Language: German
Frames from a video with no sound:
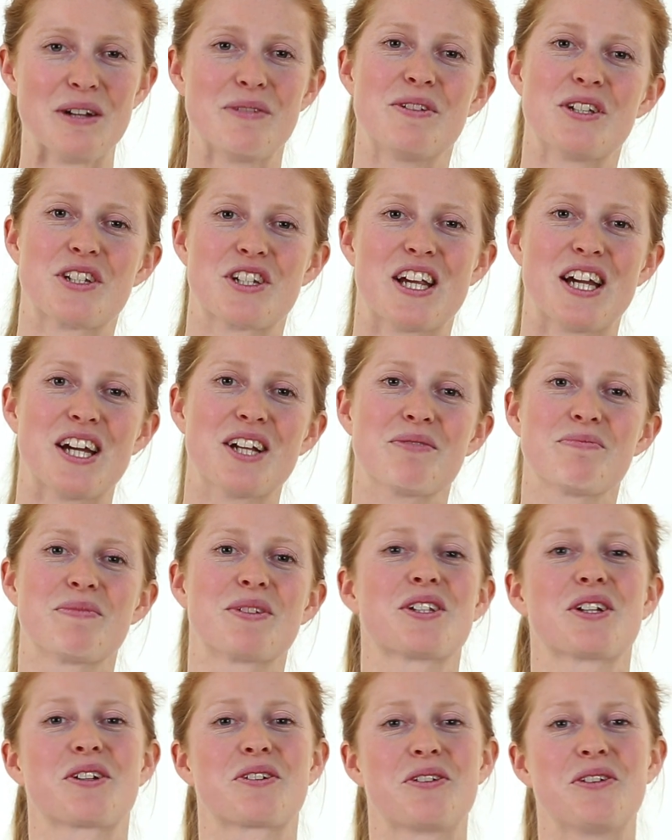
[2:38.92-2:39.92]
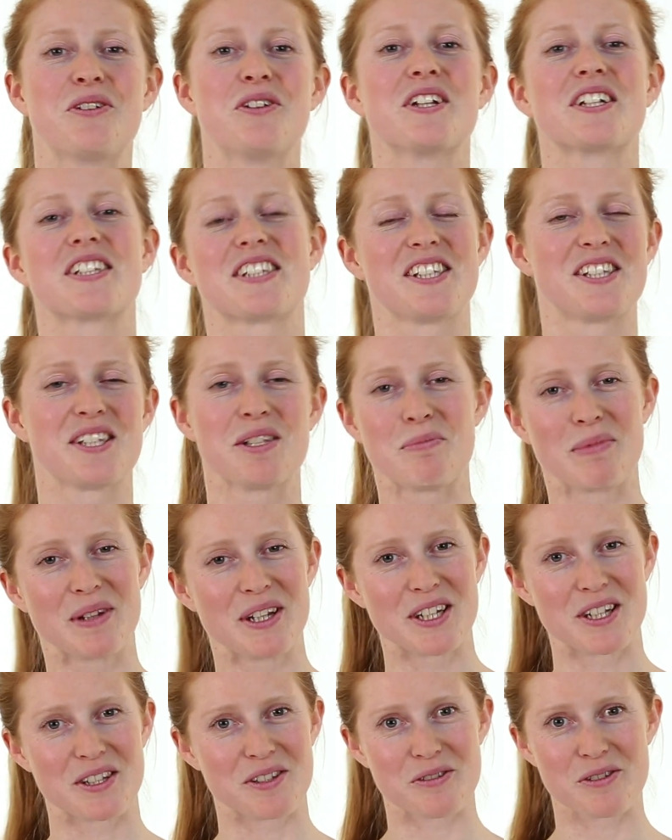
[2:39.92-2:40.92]
Wir starten mit der Königsdisziplin
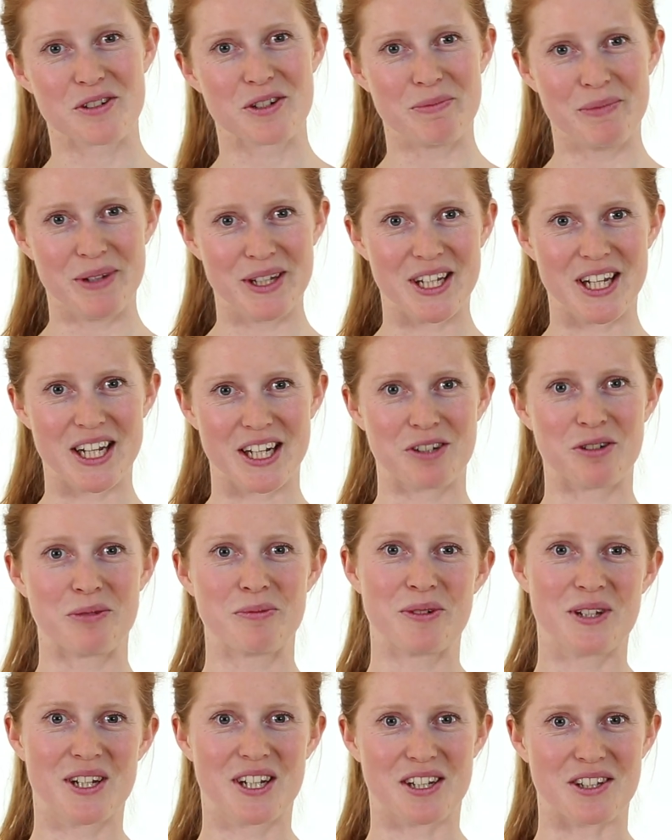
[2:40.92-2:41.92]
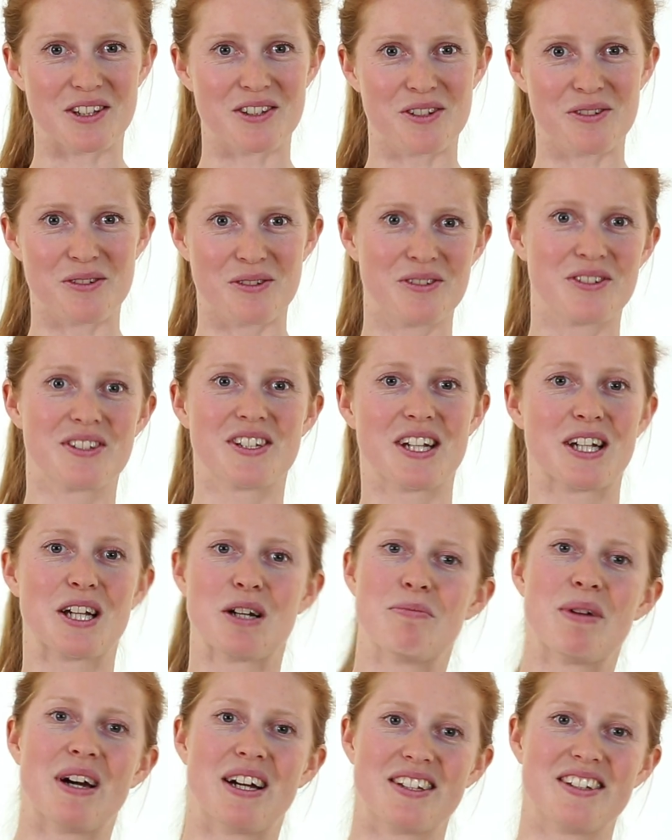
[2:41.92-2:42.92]
der Social Media Kommunikation, der
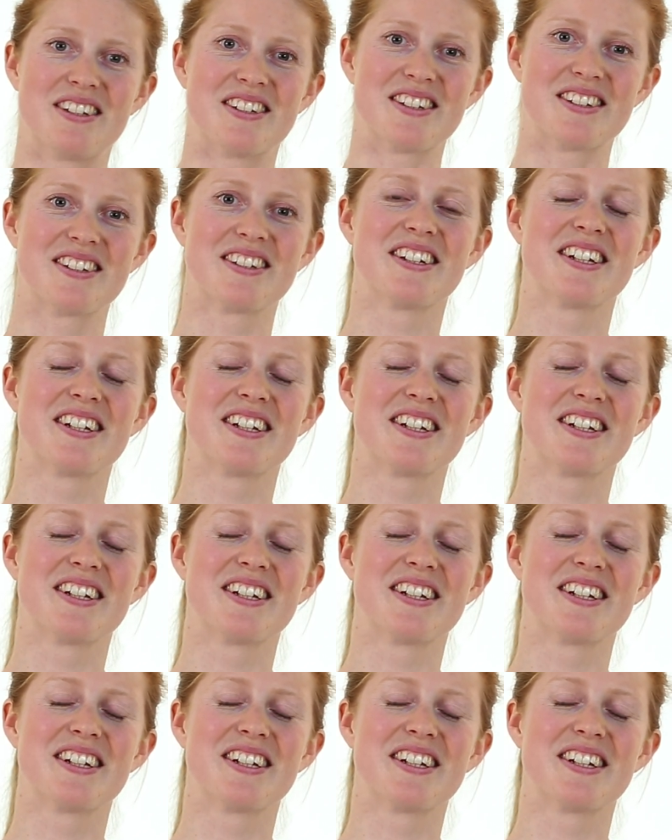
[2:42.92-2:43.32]
Kampagne.